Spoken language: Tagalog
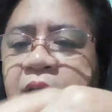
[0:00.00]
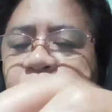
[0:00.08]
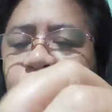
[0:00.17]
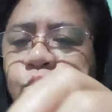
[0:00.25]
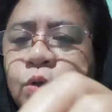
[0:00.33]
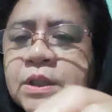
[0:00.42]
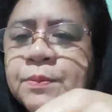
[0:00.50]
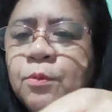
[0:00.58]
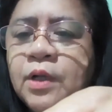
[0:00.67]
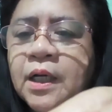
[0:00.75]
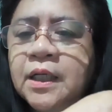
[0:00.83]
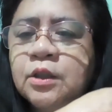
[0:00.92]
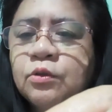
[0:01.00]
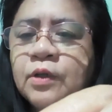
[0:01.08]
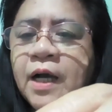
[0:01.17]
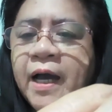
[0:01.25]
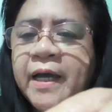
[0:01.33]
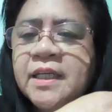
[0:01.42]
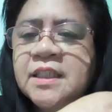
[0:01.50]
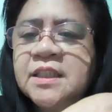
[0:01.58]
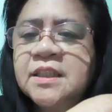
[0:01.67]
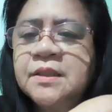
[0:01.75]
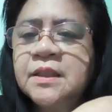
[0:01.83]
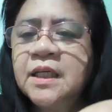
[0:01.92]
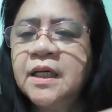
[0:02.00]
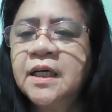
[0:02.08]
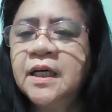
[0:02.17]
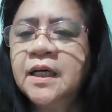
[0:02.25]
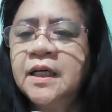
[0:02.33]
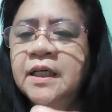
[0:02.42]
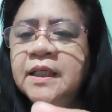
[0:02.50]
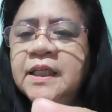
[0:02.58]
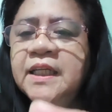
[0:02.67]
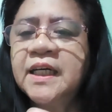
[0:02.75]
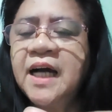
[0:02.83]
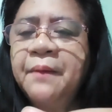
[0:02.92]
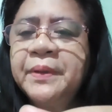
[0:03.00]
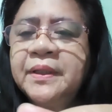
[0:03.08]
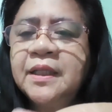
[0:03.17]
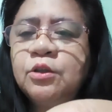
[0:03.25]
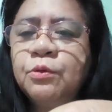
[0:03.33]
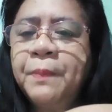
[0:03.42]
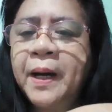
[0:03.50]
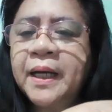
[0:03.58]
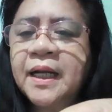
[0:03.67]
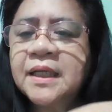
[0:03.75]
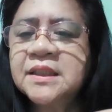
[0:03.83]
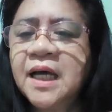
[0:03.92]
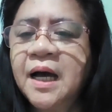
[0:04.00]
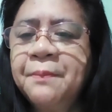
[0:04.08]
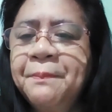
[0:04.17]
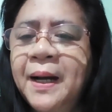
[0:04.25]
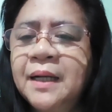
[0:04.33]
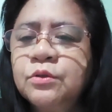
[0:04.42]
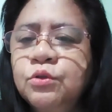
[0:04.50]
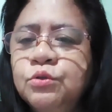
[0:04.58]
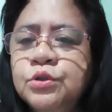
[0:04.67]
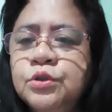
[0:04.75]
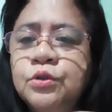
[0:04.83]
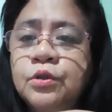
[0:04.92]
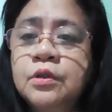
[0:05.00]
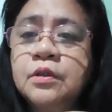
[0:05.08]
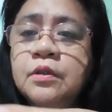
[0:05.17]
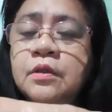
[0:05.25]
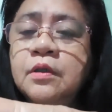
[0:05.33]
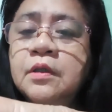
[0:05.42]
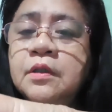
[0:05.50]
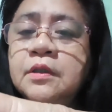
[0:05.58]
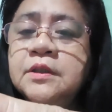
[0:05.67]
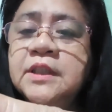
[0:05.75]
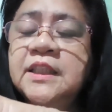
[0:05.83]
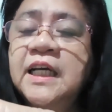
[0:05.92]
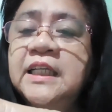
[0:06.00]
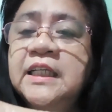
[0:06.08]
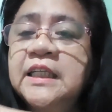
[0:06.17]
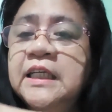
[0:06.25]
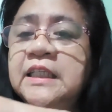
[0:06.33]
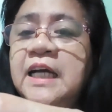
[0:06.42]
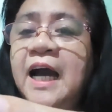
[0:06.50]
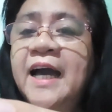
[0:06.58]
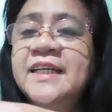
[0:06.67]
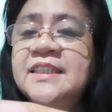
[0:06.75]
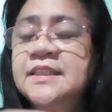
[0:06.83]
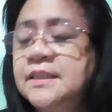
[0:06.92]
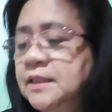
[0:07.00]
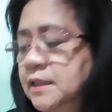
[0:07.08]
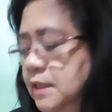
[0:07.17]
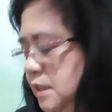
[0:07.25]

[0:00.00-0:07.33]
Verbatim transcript: Ito twist mo lang ito guys. Ginagamit ito para sa pangtusok sa daliri guys.